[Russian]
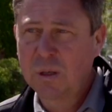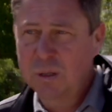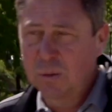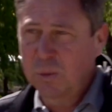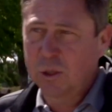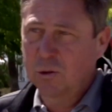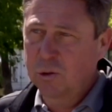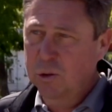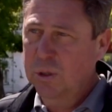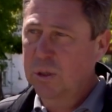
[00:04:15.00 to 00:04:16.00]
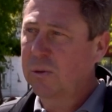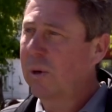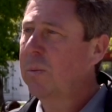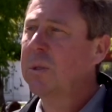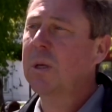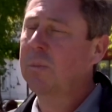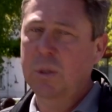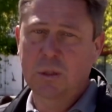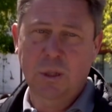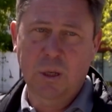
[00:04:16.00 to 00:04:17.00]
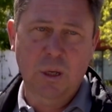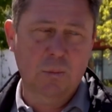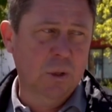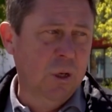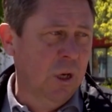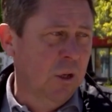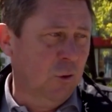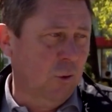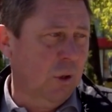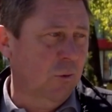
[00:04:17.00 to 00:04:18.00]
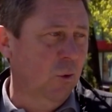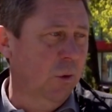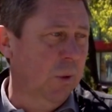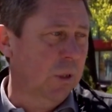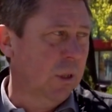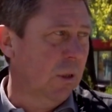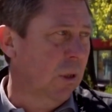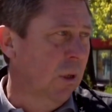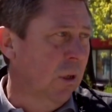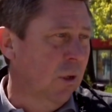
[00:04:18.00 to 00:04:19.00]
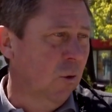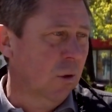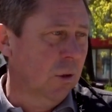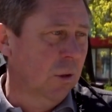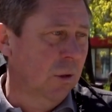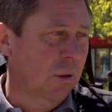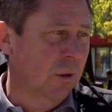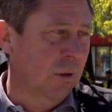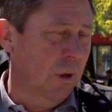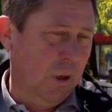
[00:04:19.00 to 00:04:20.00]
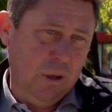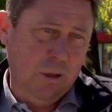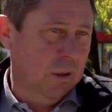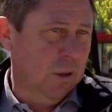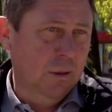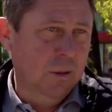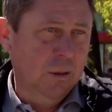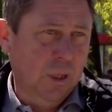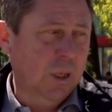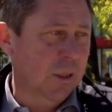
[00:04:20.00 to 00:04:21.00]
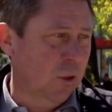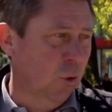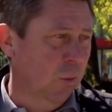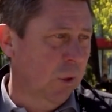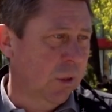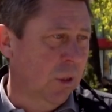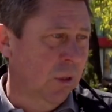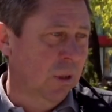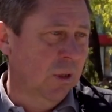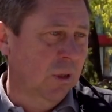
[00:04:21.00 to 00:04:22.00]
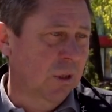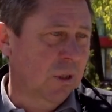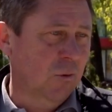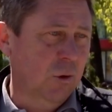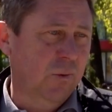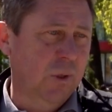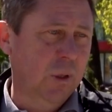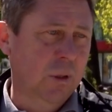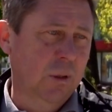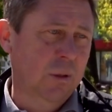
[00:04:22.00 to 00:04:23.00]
Если мы даже хоть и называемся, там, не знаю кем, трудовой доблести город – а какая здесь доблесть? Заводов нет.